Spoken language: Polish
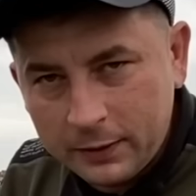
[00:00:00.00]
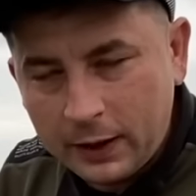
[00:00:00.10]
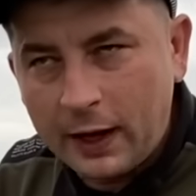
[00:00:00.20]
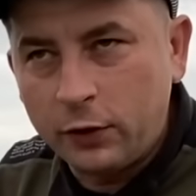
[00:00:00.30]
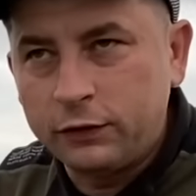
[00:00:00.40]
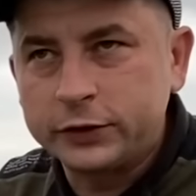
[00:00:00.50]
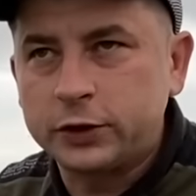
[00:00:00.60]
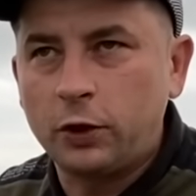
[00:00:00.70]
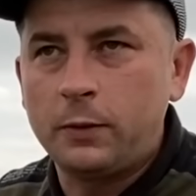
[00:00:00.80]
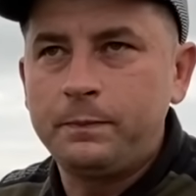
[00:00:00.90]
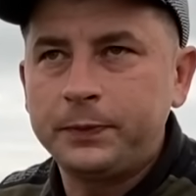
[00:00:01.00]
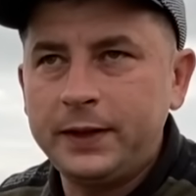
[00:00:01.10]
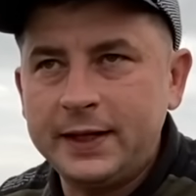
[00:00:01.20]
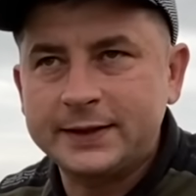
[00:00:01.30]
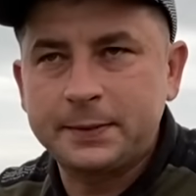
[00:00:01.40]
a Nową Solą
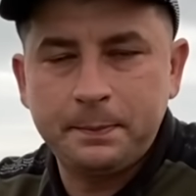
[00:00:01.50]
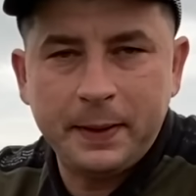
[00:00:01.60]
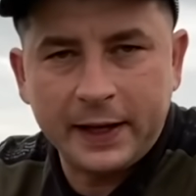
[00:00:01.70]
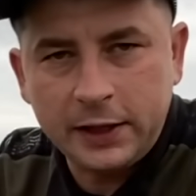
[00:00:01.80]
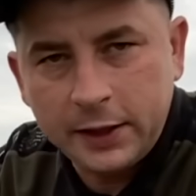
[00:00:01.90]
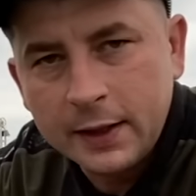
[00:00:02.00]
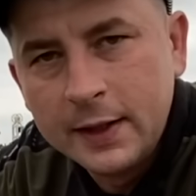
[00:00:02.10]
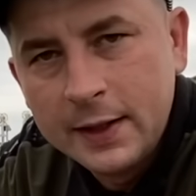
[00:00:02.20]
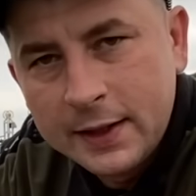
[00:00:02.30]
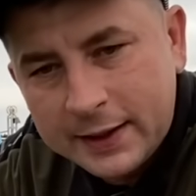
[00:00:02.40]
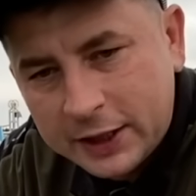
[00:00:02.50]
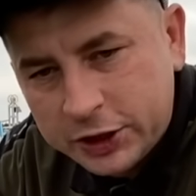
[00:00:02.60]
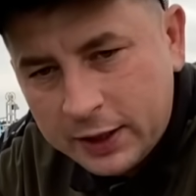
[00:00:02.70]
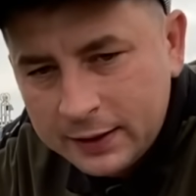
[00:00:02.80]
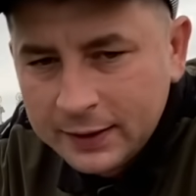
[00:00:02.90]
jest Berlin.
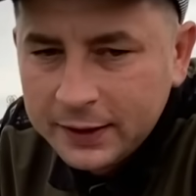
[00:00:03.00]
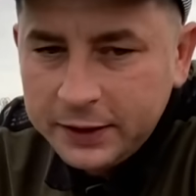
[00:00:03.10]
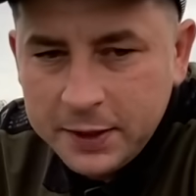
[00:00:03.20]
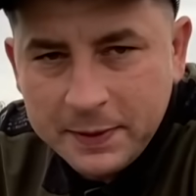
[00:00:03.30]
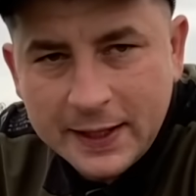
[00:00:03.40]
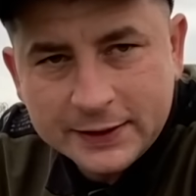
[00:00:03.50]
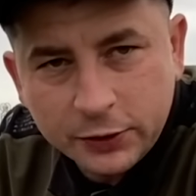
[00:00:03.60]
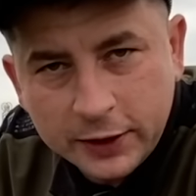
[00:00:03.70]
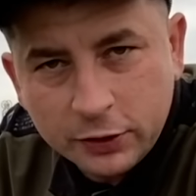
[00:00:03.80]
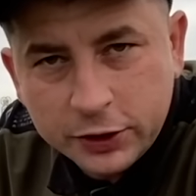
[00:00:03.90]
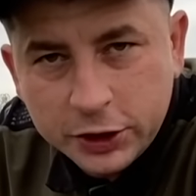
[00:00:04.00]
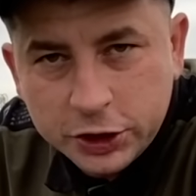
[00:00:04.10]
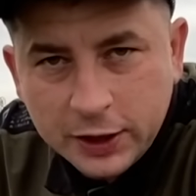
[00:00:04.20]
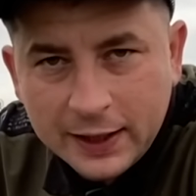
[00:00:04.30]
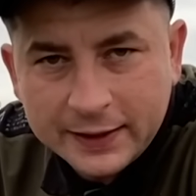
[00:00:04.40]
Także niby nas to nie
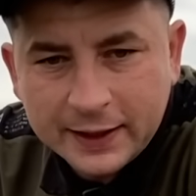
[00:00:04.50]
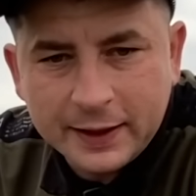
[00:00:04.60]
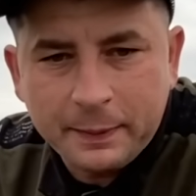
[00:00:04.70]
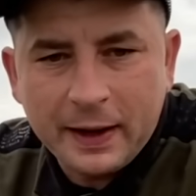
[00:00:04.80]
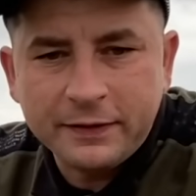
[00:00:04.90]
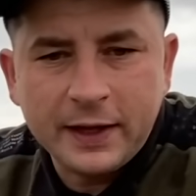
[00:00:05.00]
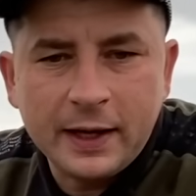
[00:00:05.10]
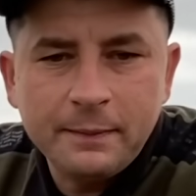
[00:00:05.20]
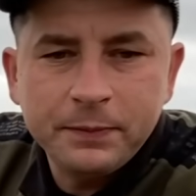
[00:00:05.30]
dotyczy, ale tak naprawdę